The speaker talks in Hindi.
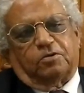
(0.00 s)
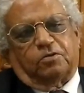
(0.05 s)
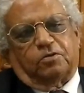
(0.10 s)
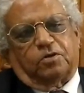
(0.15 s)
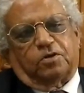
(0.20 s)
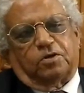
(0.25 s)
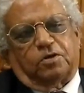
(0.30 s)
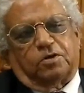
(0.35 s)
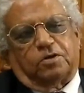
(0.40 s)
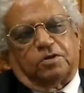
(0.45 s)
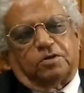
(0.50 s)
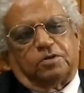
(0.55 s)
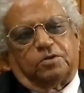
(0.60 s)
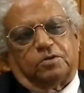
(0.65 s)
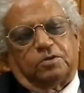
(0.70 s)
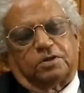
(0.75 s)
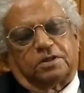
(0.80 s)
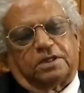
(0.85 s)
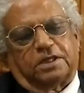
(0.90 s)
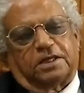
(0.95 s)
वो
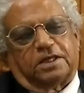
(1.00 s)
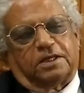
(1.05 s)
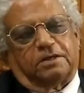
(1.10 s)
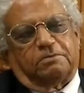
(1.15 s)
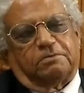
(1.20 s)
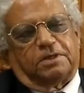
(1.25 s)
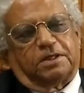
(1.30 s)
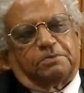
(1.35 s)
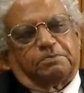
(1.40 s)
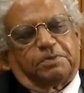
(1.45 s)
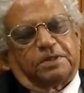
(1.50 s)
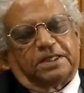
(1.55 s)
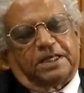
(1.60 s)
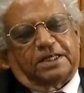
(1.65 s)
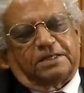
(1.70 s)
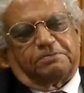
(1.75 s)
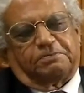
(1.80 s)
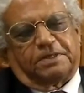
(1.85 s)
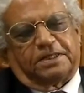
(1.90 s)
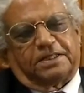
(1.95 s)
दूध की कीमत
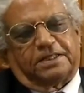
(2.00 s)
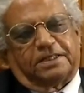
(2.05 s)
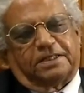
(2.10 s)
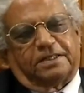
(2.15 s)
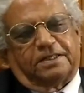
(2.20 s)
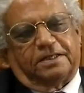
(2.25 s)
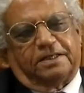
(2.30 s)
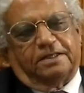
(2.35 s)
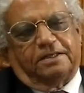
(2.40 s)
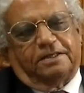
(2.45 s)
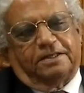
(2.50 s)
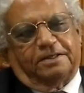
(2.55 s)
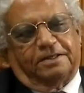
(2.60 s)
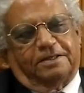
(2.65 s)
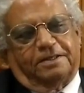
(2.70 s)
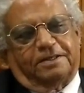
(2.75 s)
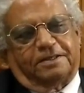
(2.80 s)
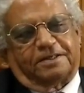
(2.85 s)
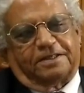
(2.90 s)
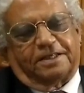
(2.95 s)
पचास पैसे थी
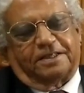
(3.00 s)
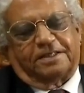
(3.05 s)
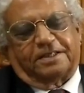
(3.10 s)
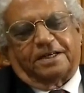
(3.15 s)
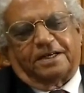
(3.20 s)
सन